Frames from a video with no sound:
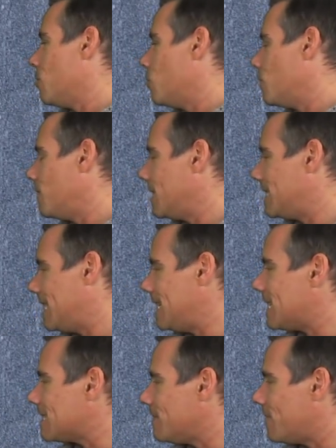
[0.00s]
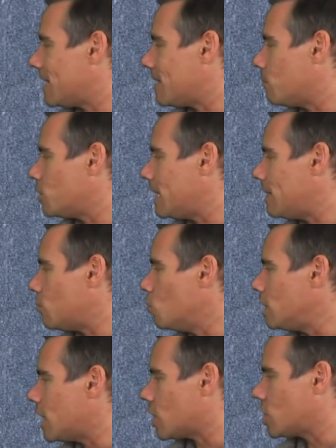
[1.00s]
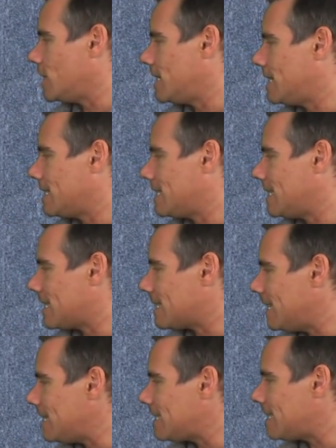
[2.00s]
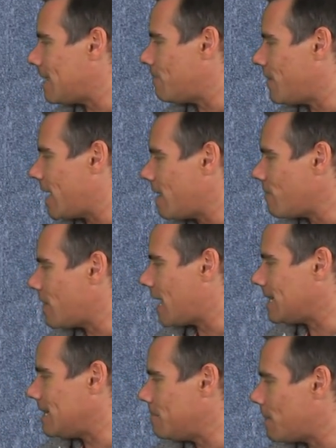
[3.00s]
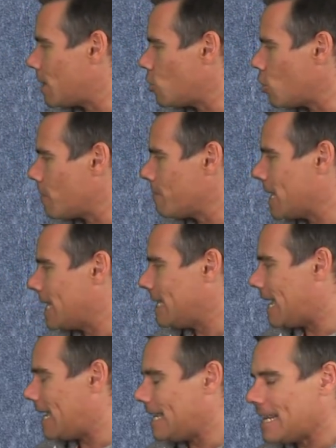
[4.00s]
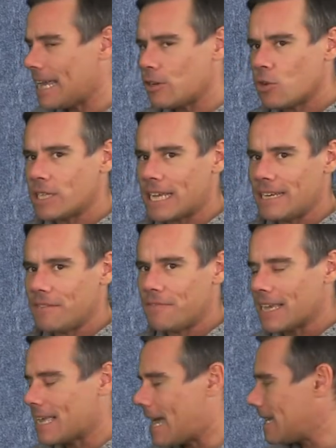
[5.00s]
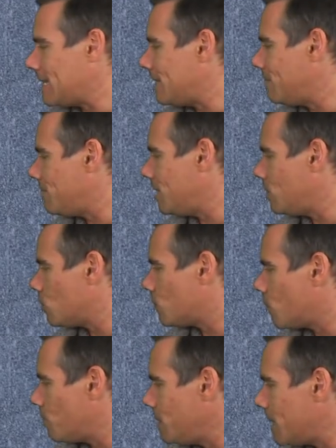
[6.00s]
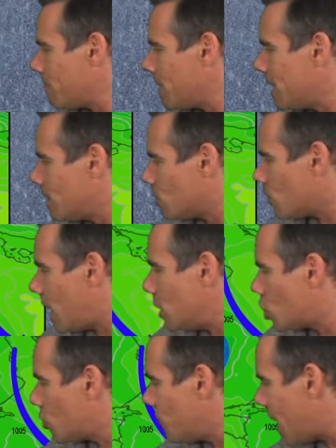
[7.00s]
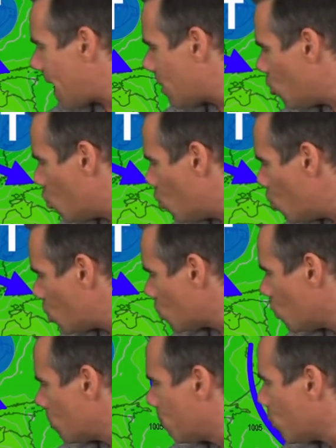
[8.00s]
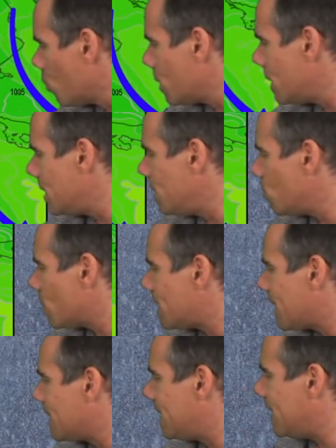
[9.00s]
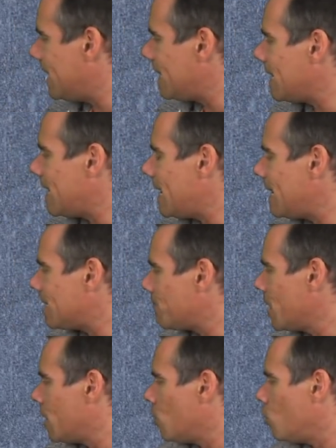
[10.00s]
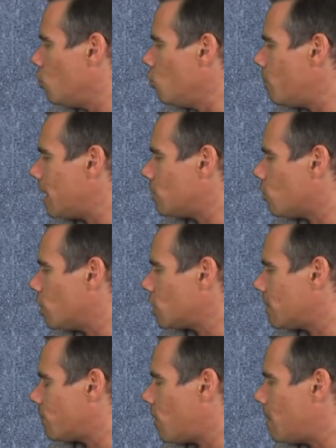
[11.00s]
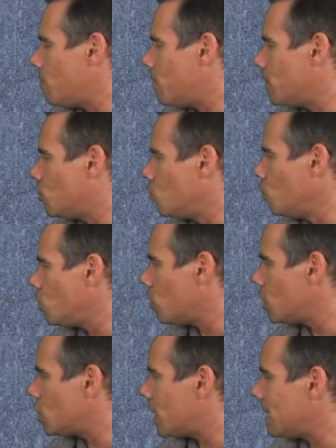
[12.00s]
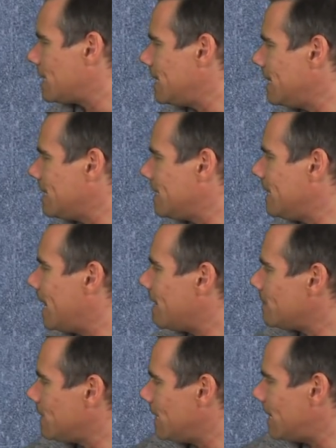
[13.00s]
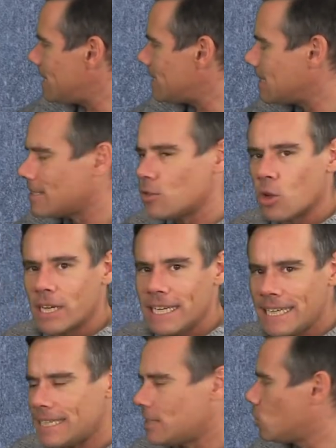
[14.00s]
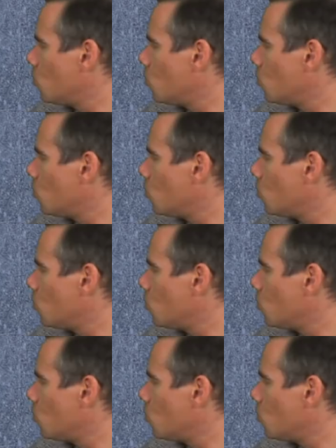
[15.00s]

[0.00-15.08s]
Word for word: Und wir sehen, dass die Wettermodelle unterschiedlich sind. Das ECMWF hat immer noch, ihr erinnert euch an die vergangenen Videos von mir, so eine schwache Hochdruckbrücke, die noch dagegen hält. Über Deutschland, vor allem über Süddeutschland liegen, die, die lässt es noch nicht